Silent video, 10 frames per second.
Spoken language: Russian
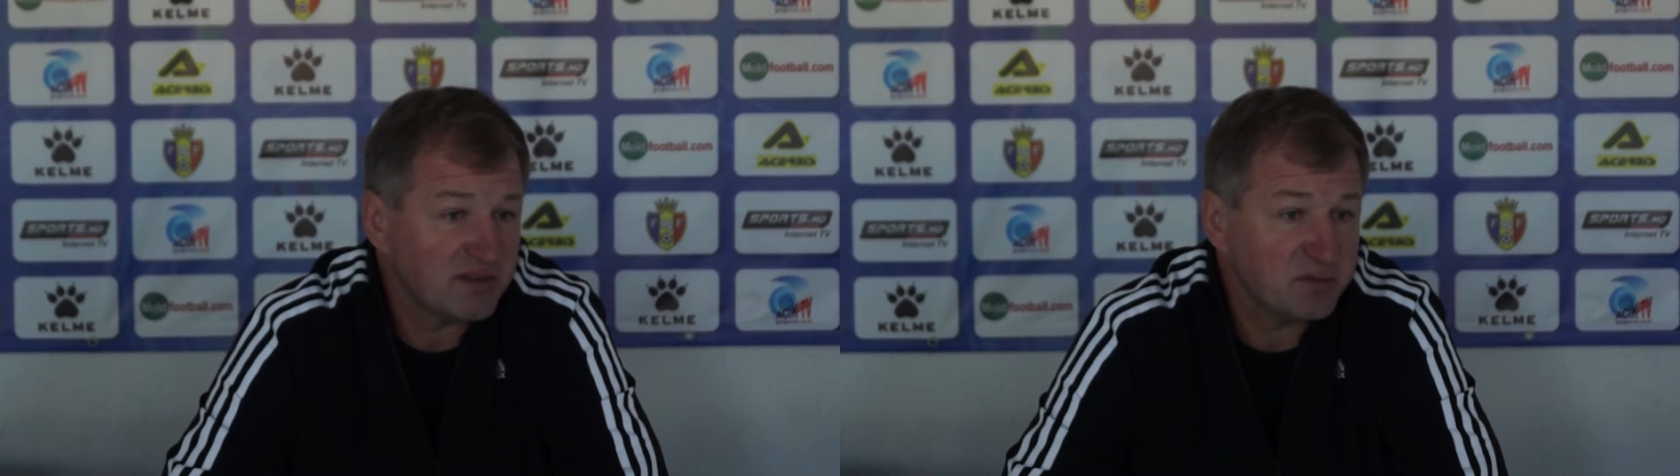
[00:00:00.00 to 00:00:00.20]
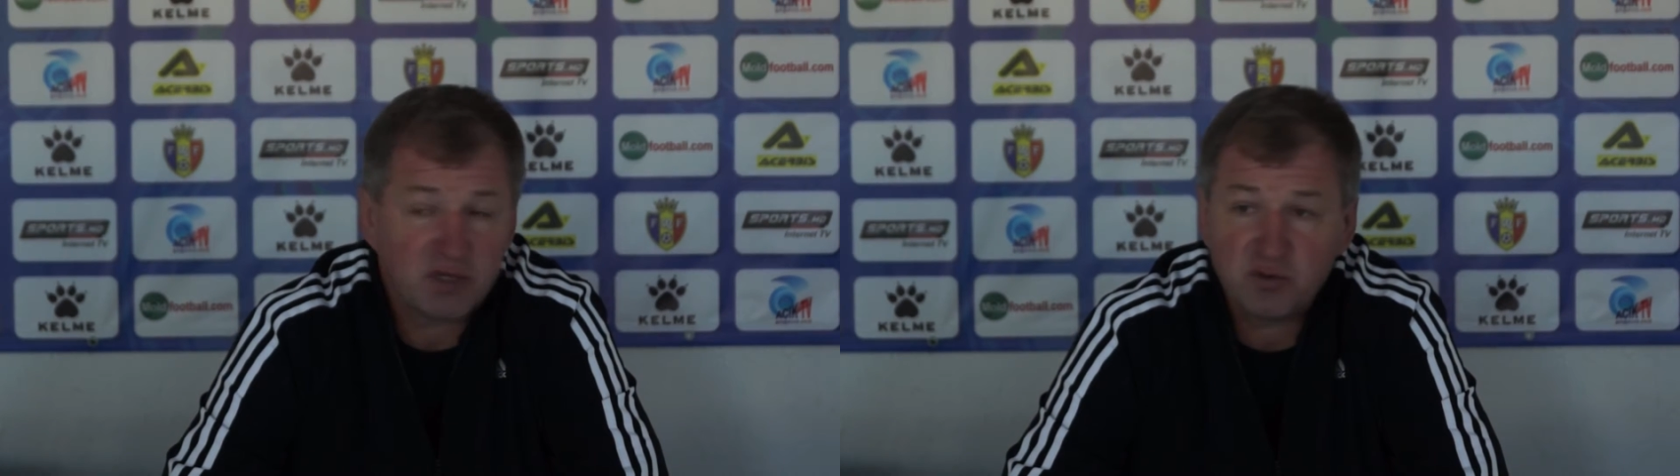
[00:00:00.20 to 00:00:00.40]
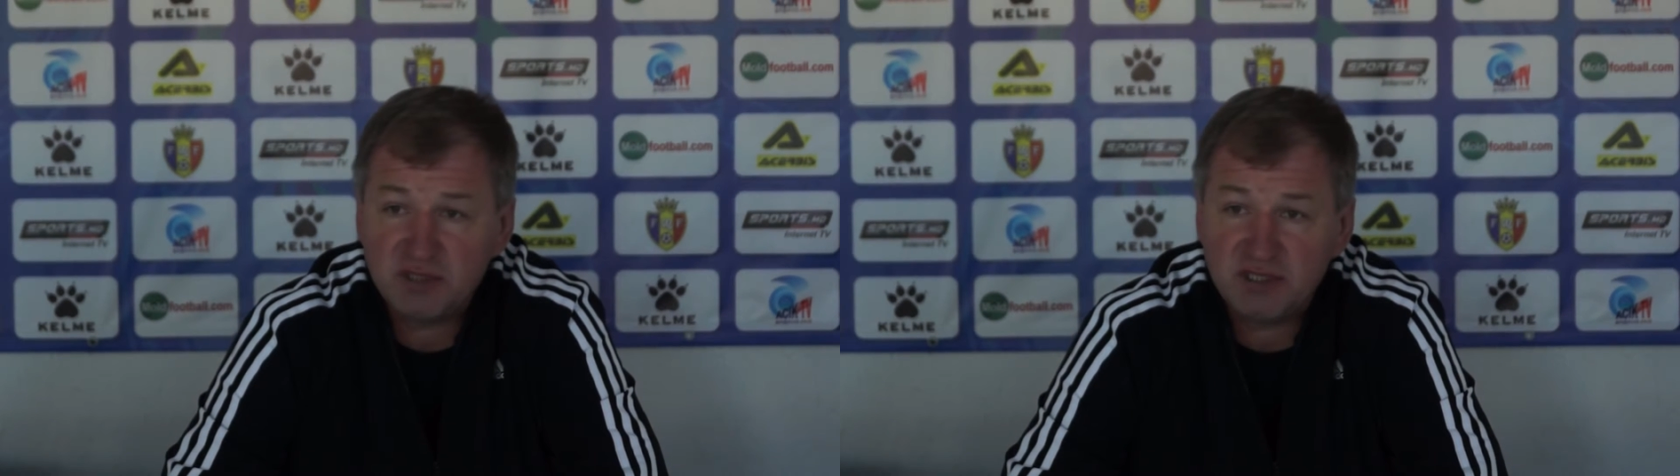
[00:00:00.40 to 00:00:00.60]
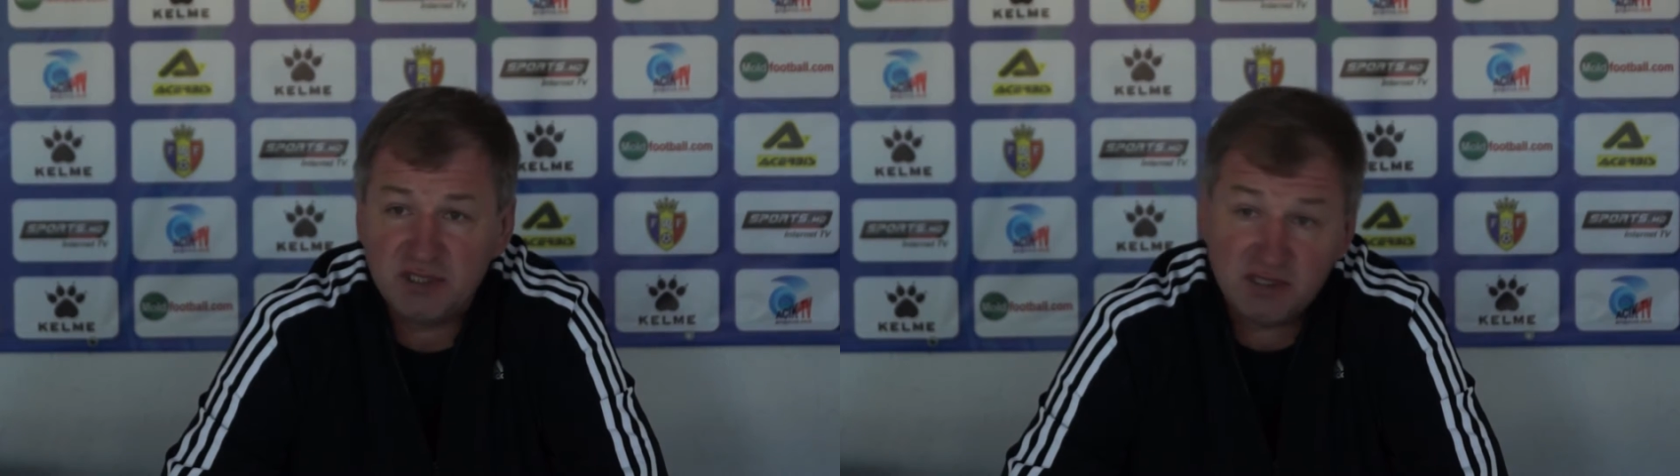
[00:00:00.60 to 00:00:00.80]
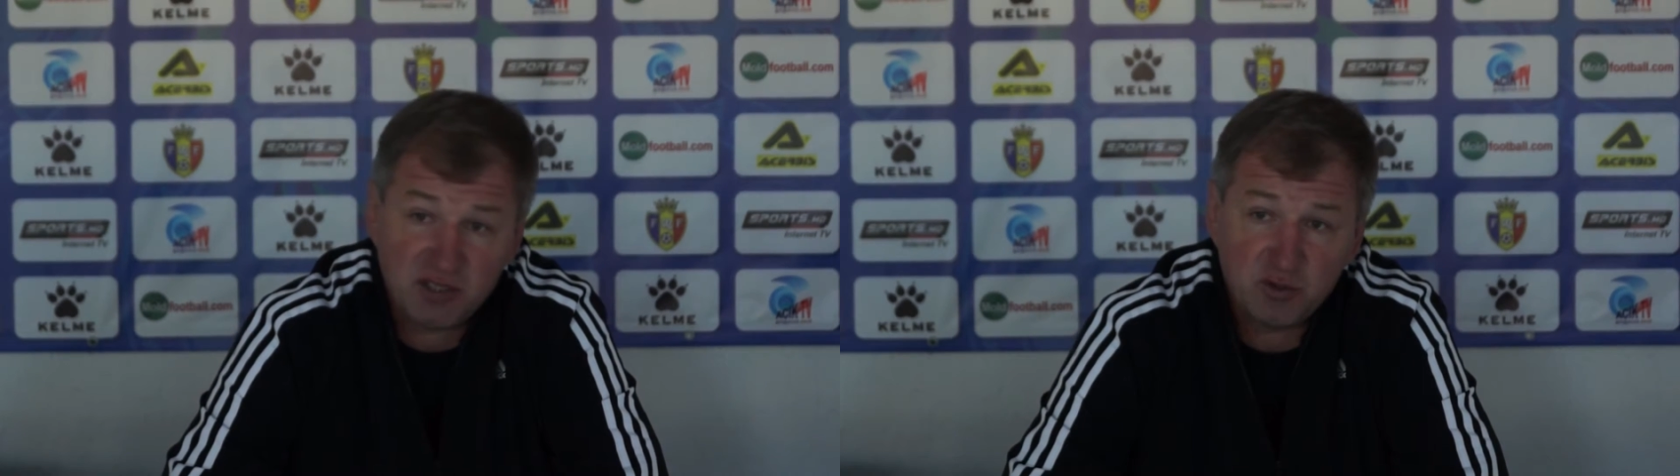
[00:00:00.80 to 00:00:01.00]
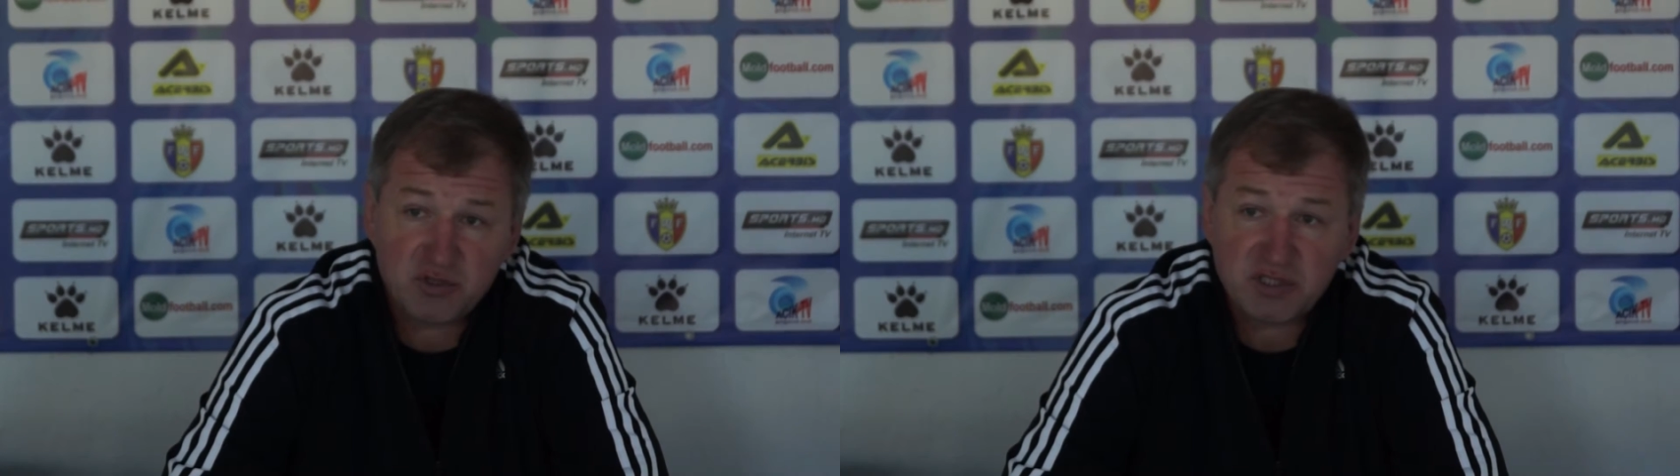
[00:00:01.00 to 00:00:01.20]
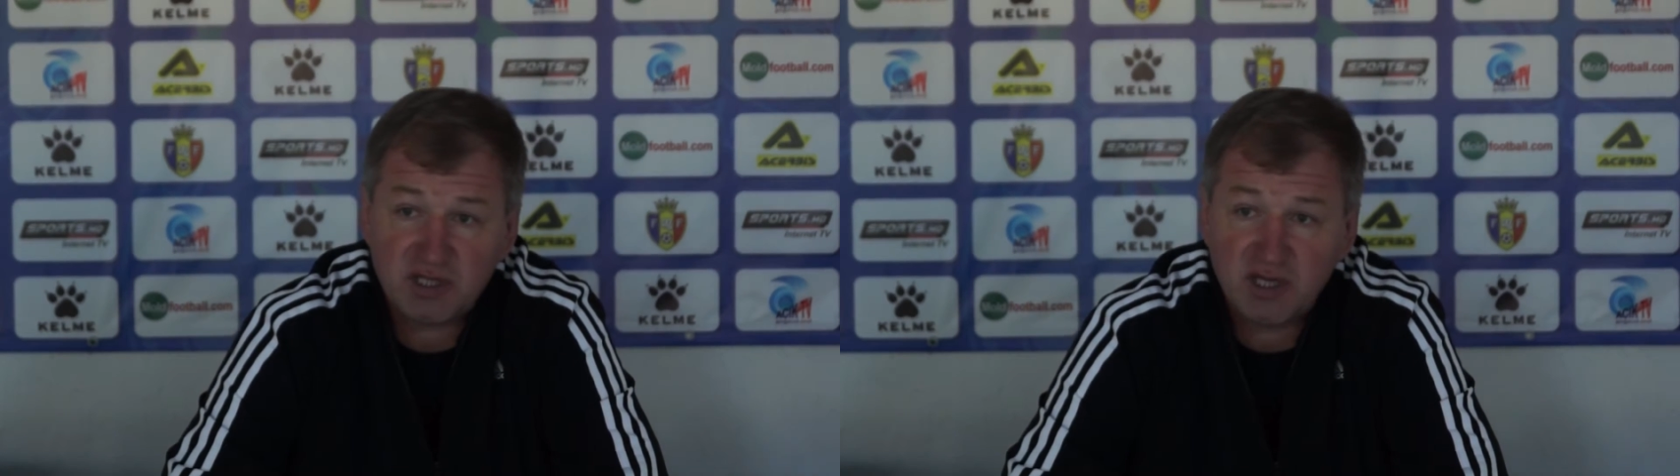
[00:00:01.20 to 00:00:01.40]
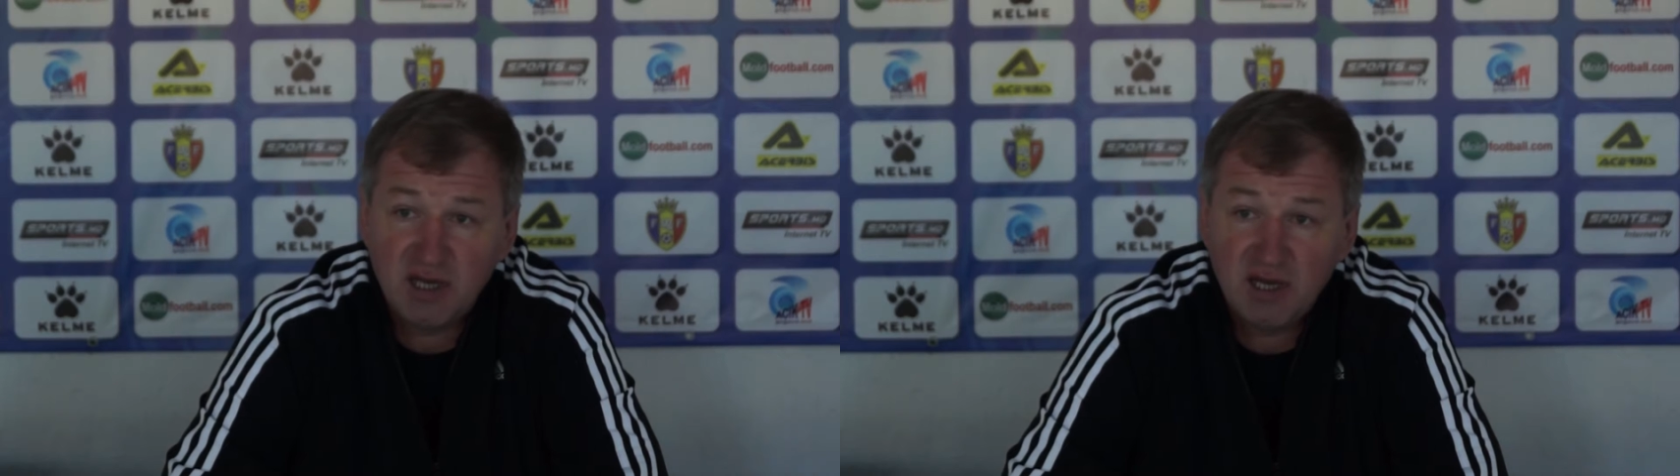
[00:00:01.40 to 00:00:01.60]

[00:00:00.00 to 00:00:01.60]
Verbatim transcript: в обороне, надежно.